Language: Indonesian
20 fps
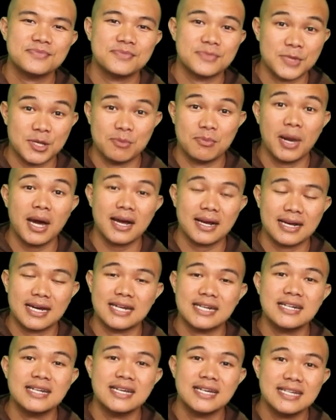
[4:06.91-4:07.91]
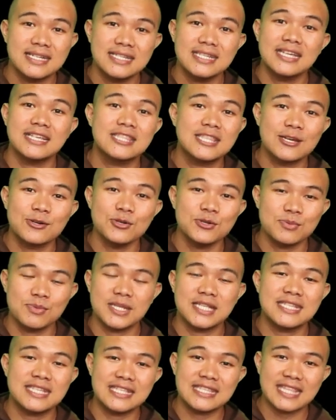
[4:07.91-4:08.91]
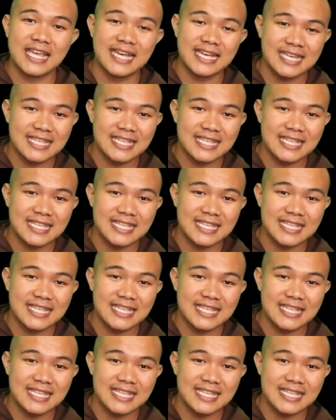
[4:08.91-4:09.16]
Dan bahkan dia terus mencintai